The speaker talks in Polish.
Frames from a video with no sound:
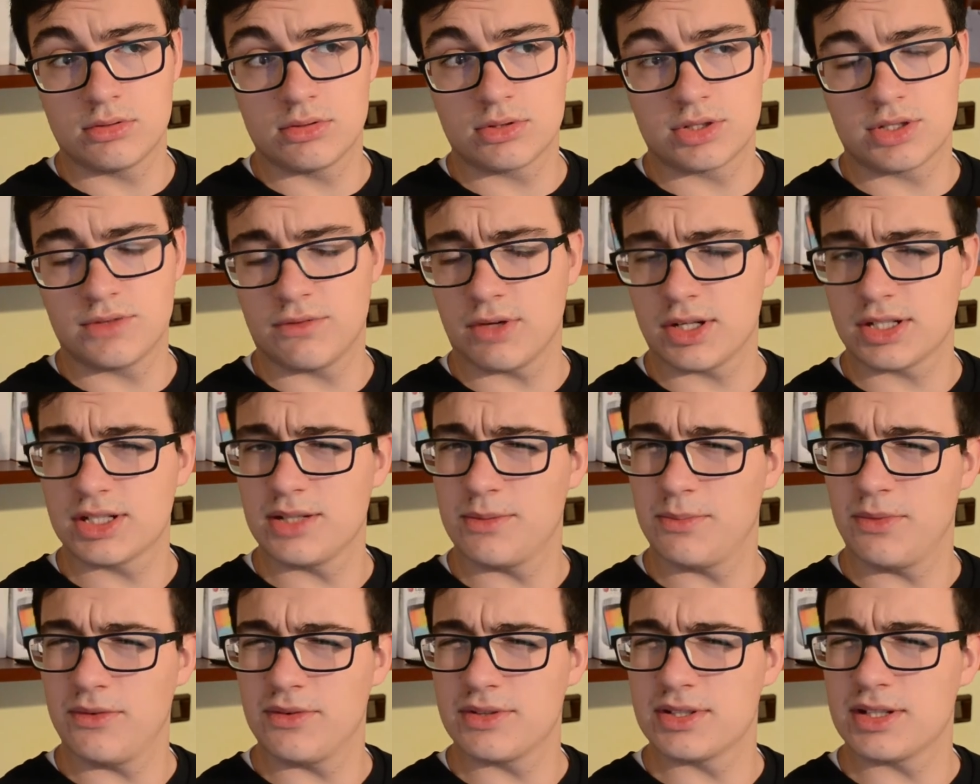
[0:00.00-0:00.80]
Czy właśnie
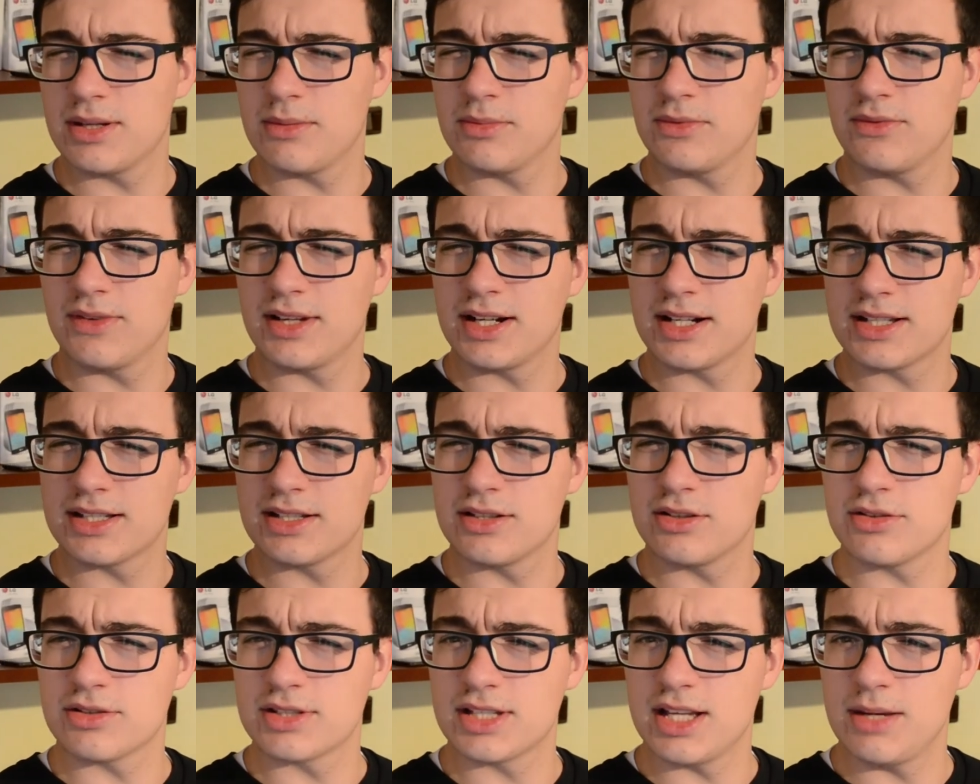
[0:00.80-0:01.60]
powiedziałem dwa razy
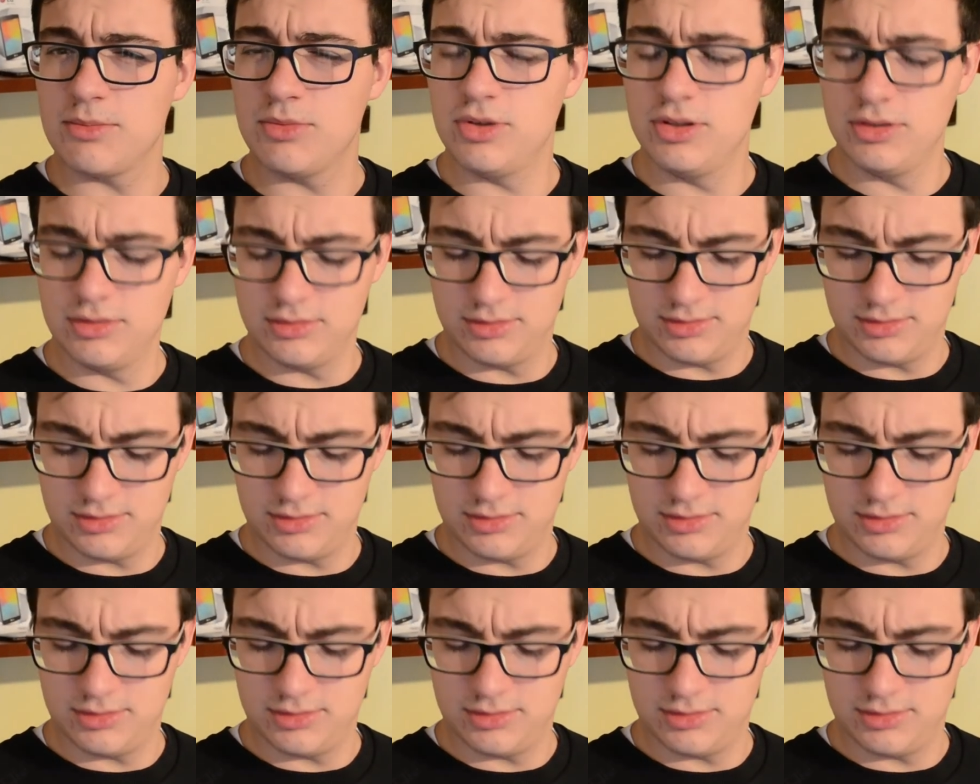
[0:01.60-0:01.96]
to samo?